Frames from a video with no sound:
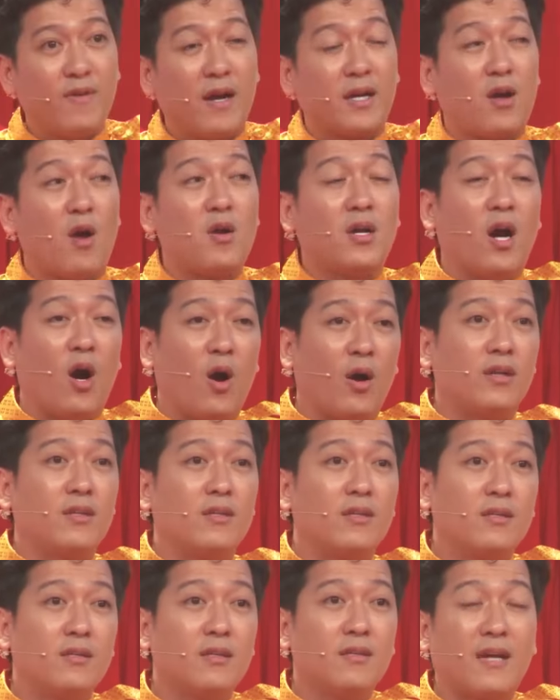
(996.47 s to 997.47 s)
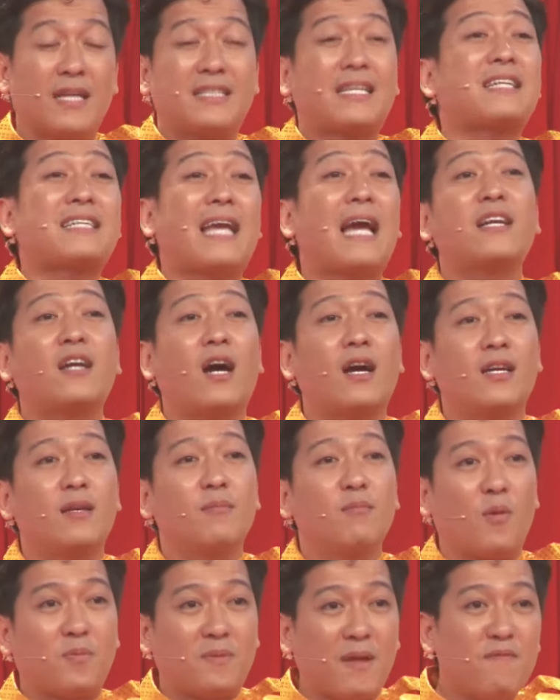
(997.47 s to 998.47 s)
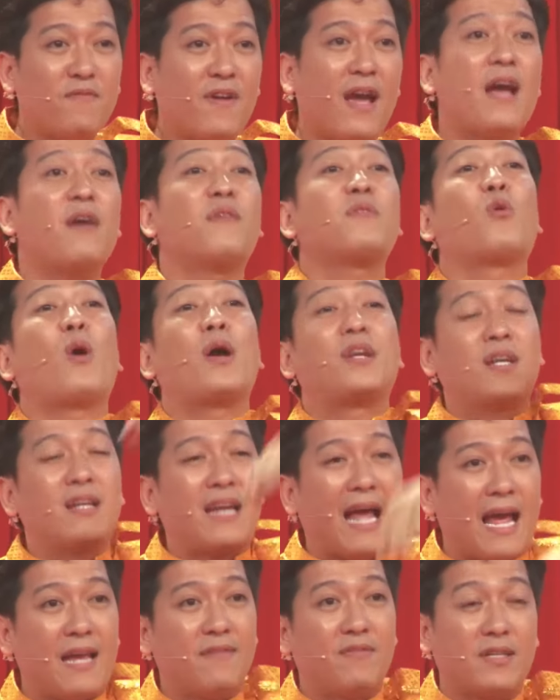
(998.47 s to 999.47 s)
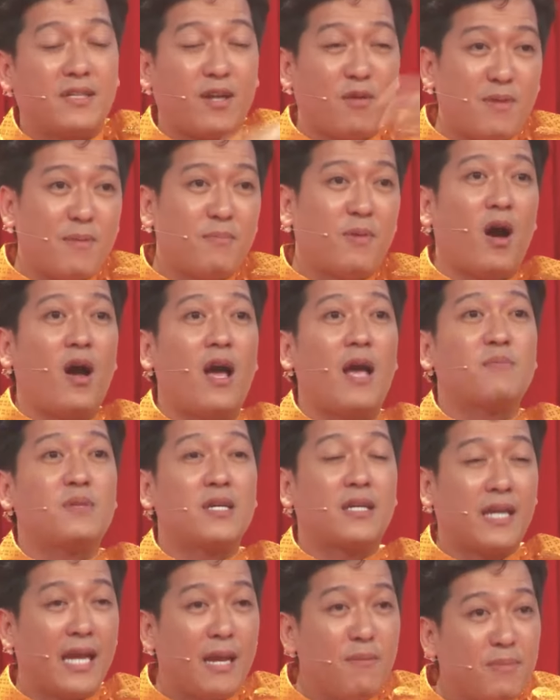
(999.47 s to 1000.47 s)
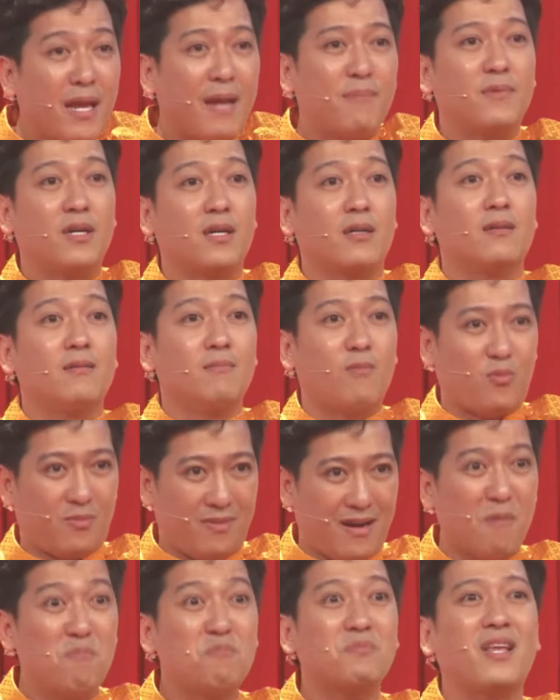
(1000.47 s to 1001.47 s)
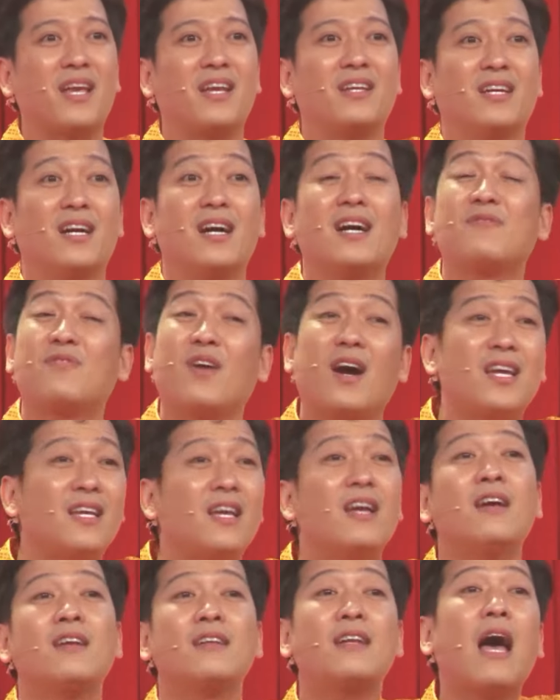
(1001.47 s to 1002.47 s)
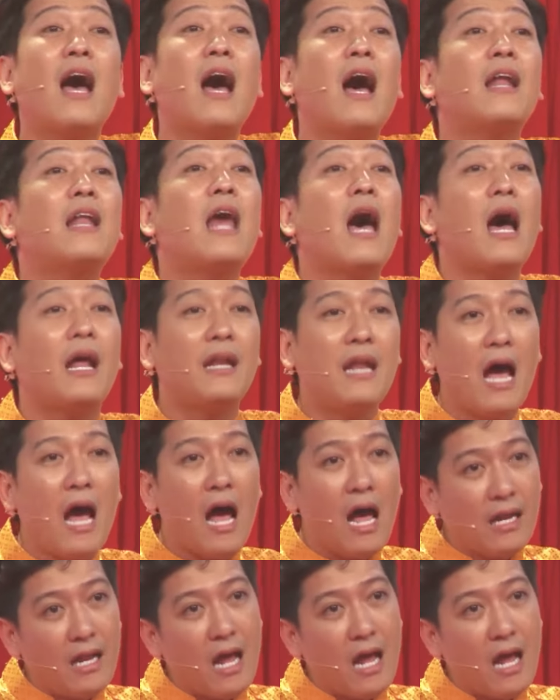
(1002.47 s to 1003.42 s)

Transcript: và có cơ hội và chắc chắn rồi một tấm vé quay trở lại và trong đêm đó em sẽ kiếm thêm được một đống tiền nữa với đa đa đa